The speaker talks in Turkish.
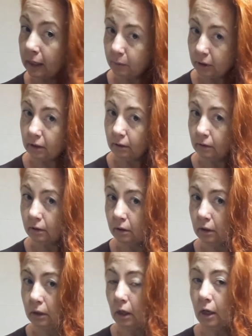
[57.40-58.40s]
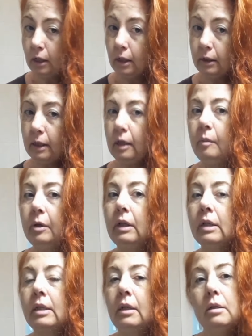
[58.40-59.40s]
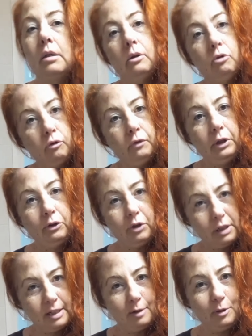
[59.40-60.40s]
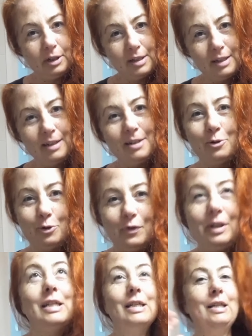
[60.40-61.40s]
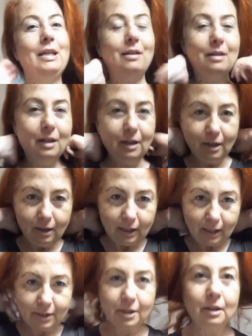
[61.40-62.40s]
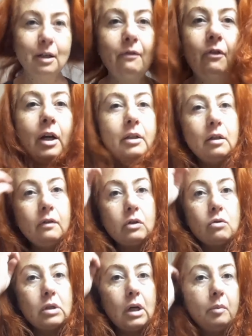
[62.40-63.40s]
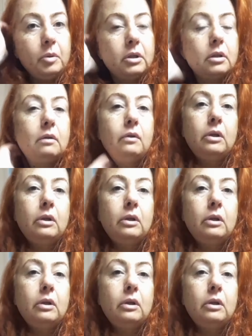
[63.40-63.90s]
nemli e, hala denemediyseniz ya da o videoyu izlemediyseniz lütfen izleyin. Gerçekten faydalı ve güzel bir